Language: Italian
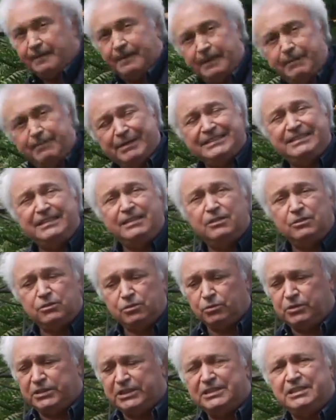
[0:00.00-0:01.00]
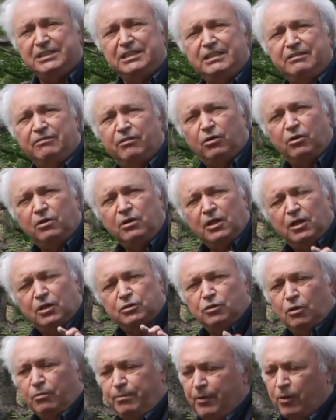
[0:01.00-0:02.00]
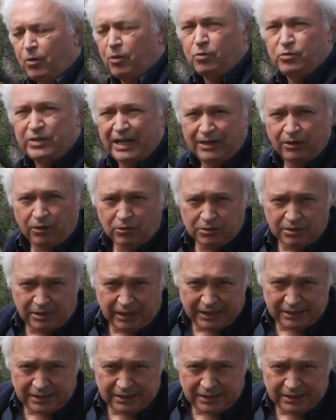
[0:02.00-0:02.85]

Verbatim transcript: Il mattino successivo, dopo una notte